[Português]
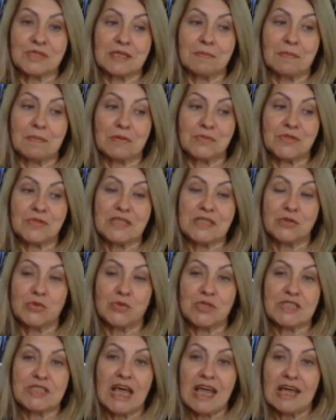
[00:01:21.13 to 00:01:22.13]

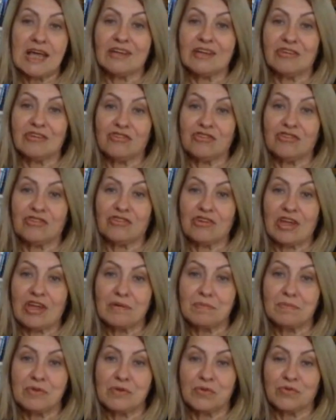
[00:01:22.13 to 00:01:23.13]
irmãozinhos de
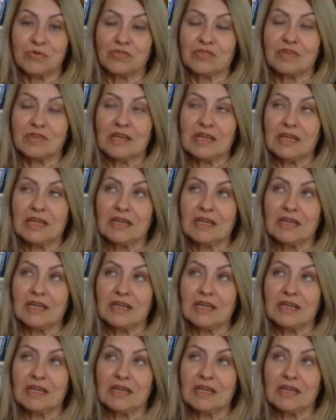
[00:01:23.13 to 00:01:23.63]
gêmeos.